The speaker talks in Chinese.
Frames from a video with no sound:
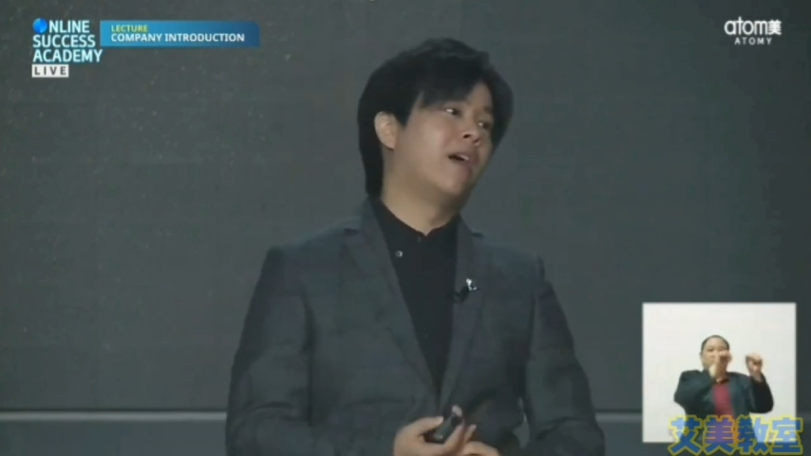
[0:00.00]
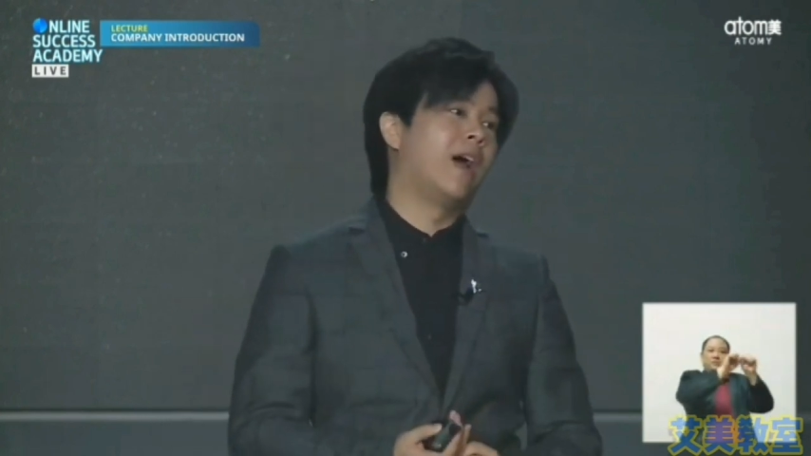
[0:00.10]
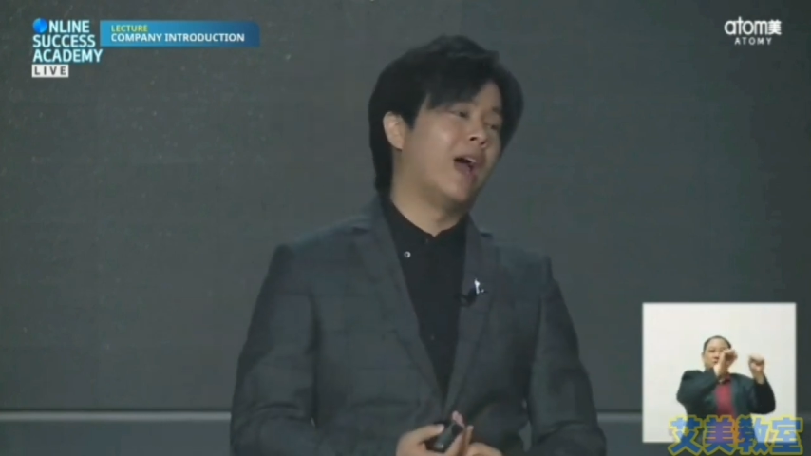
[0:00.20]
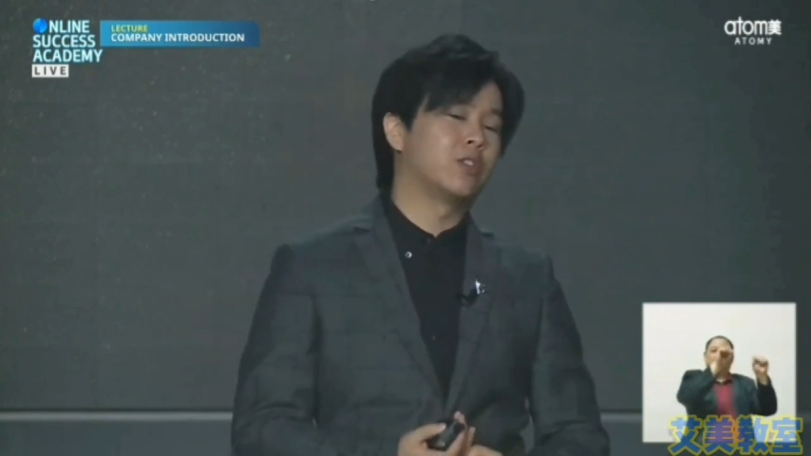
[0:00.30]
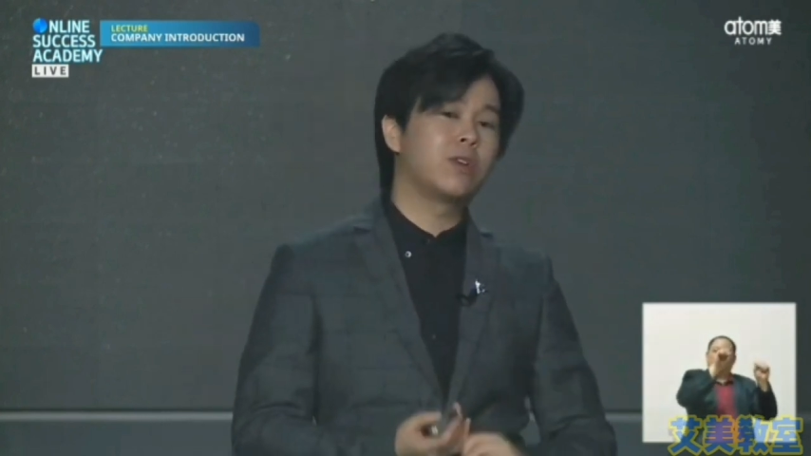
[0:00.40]

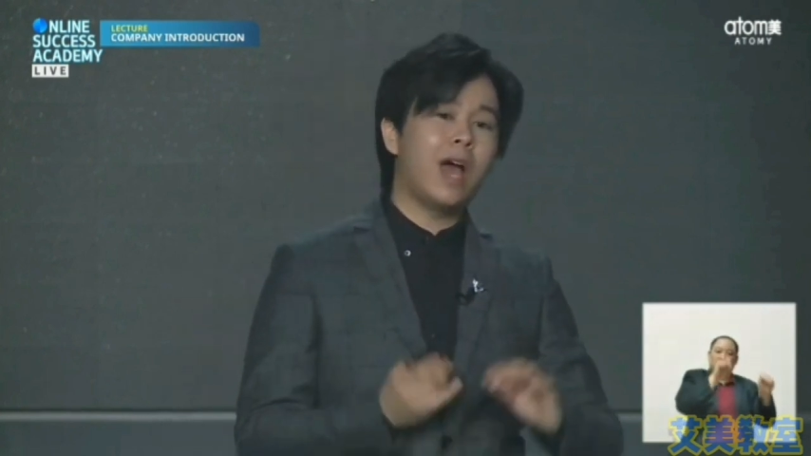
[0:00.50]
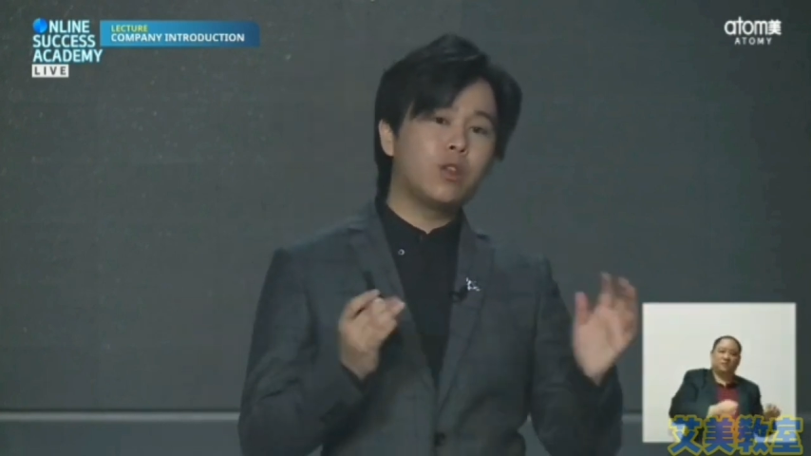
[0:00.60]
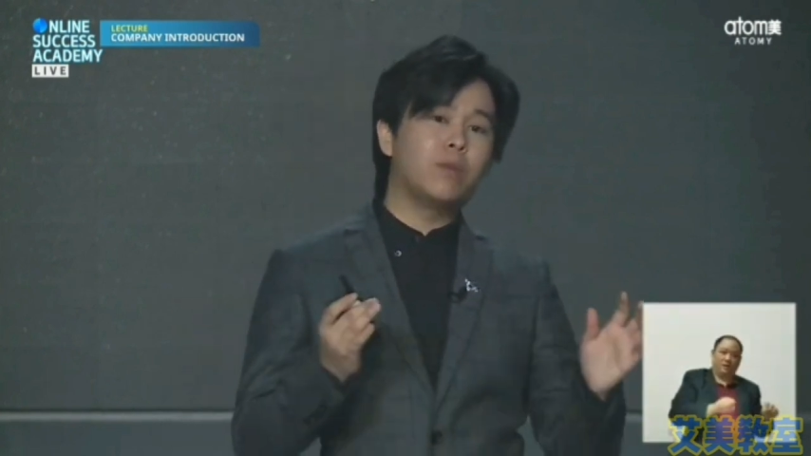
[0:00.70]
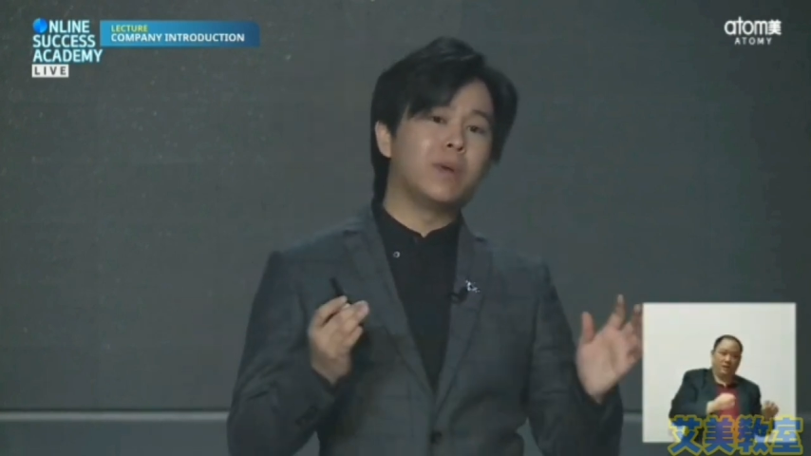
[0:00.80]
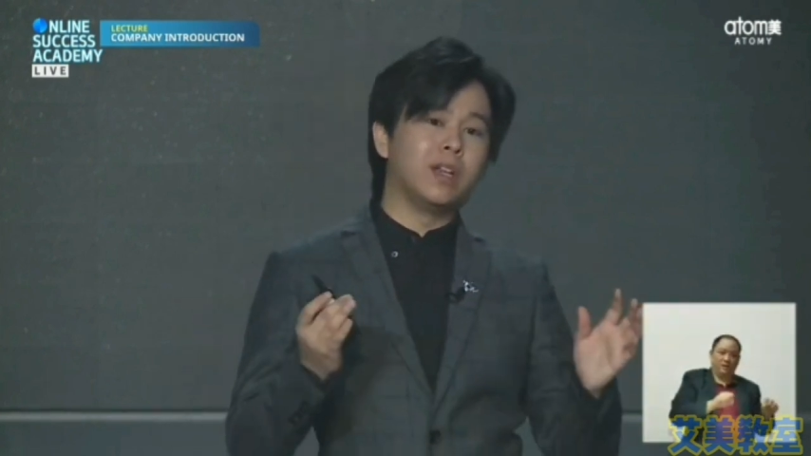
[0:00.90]
啊。所以爱
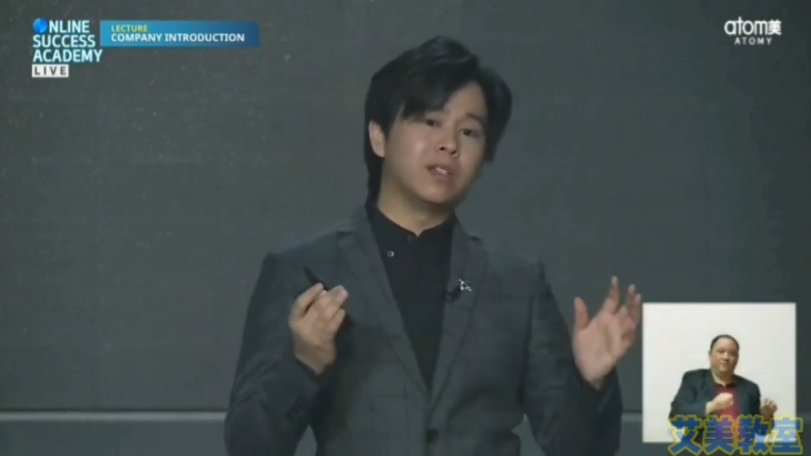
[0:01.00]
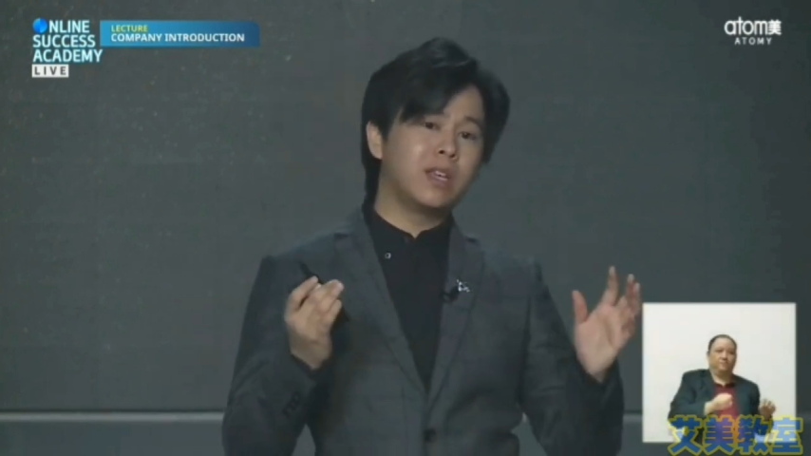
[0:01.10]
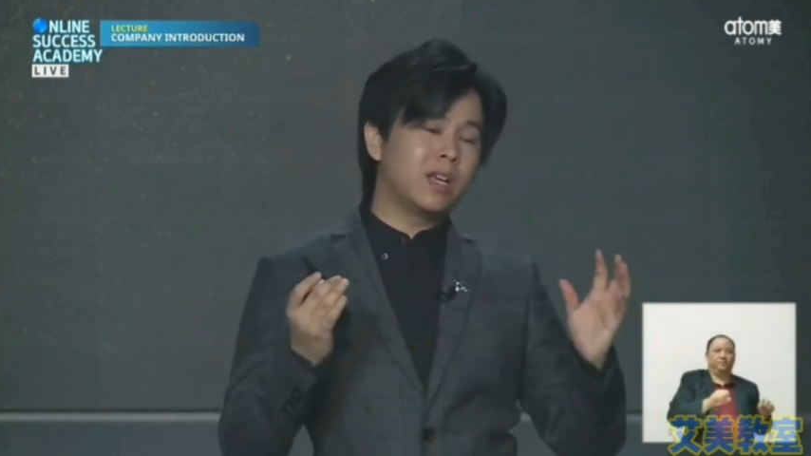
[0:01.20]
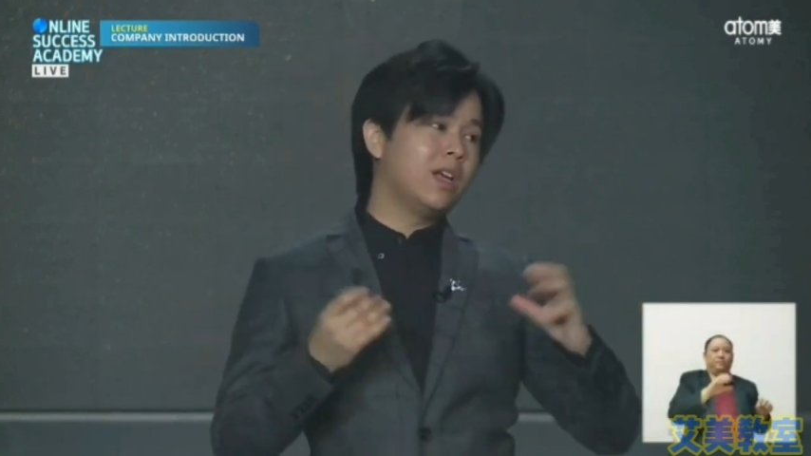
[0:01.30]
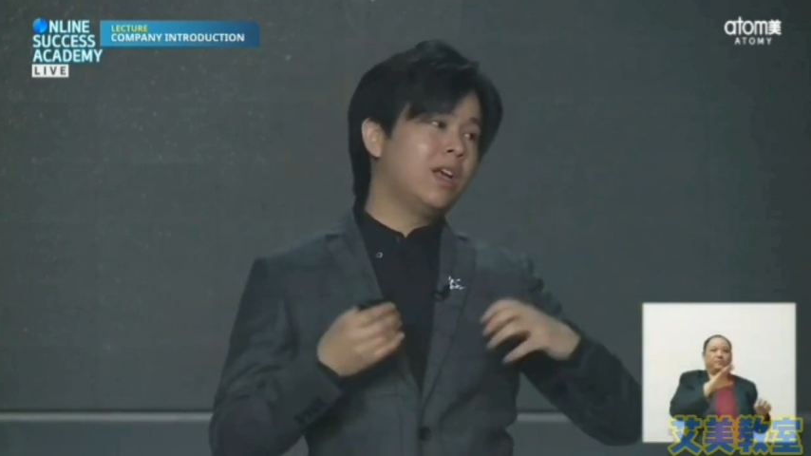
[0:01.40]
多美的这
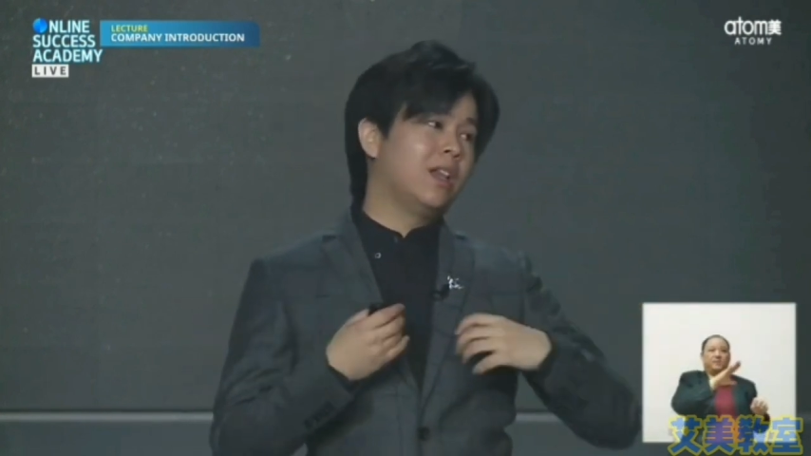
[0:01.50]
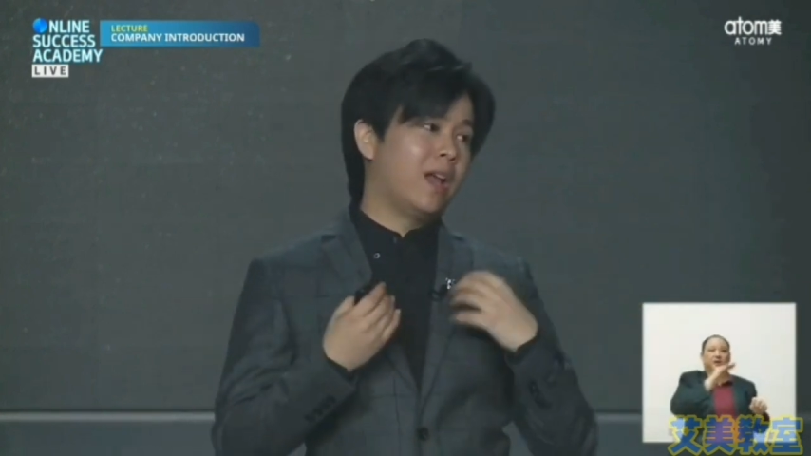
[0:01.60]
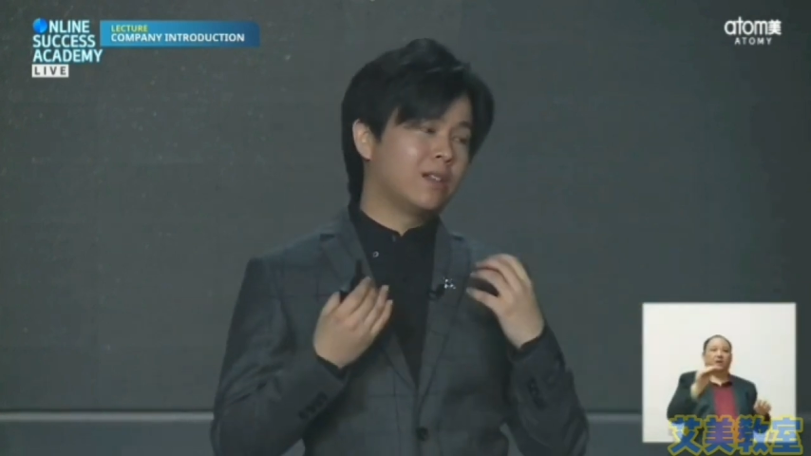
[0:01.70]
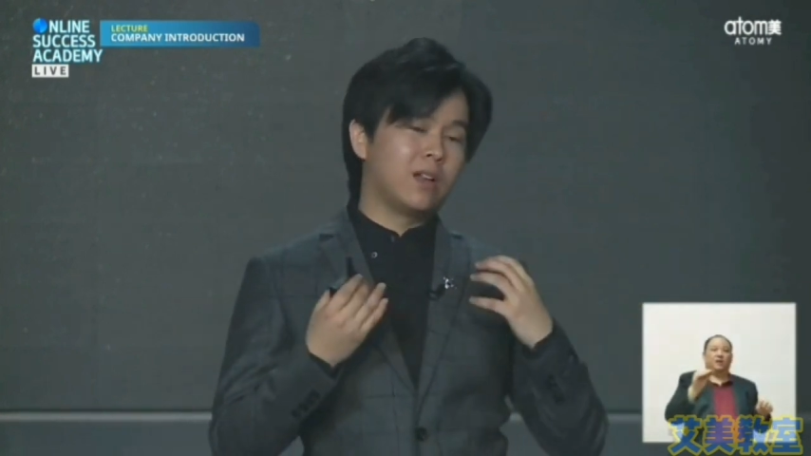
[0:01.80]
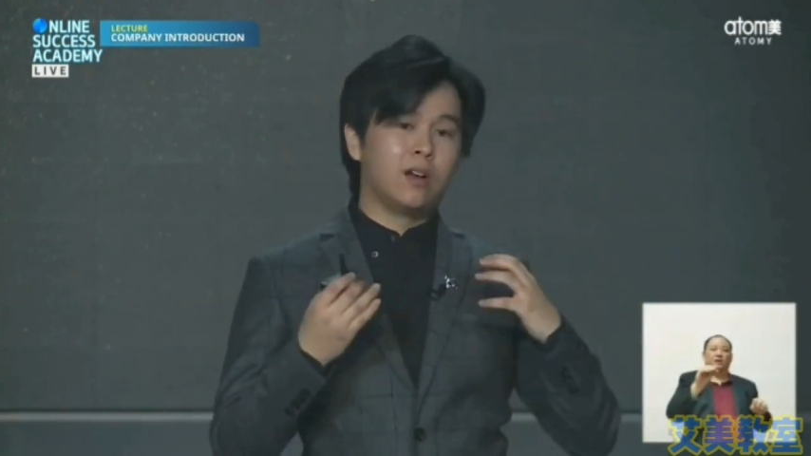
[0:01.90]
一个
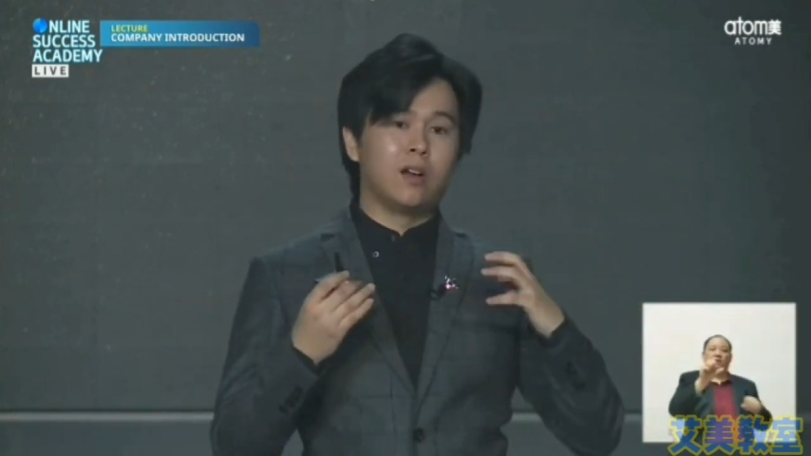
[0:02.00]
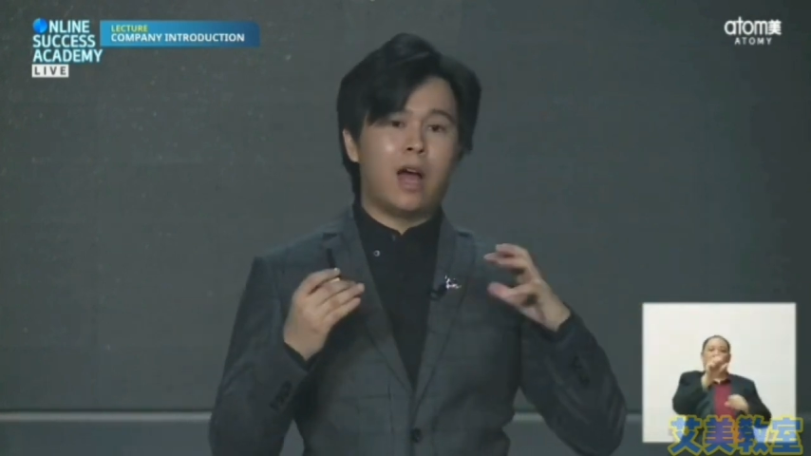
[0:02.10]
良呃，